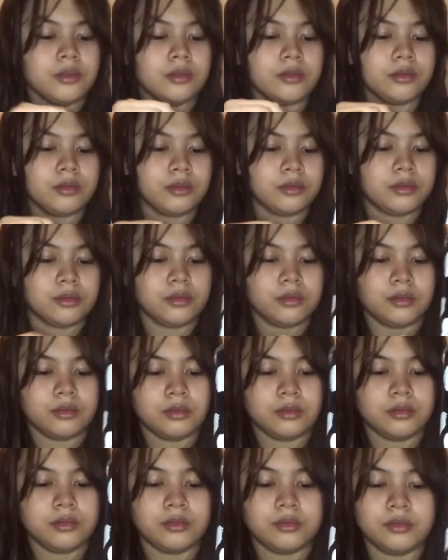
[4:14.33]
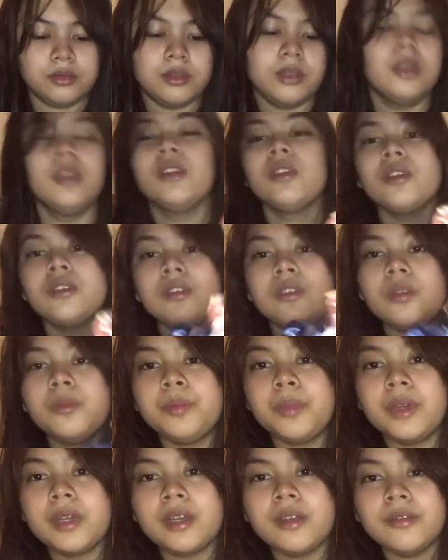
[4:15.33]
oh. Cute ng
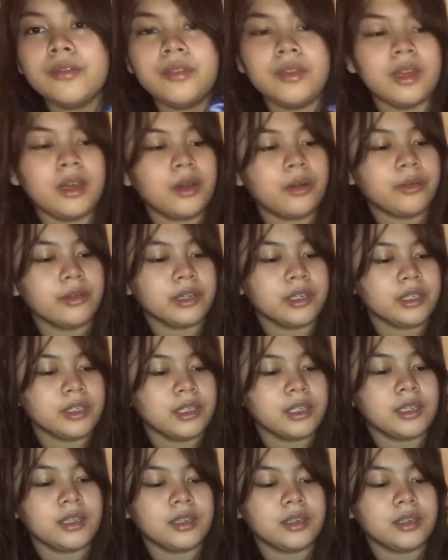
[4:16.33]
pagka-flower niya.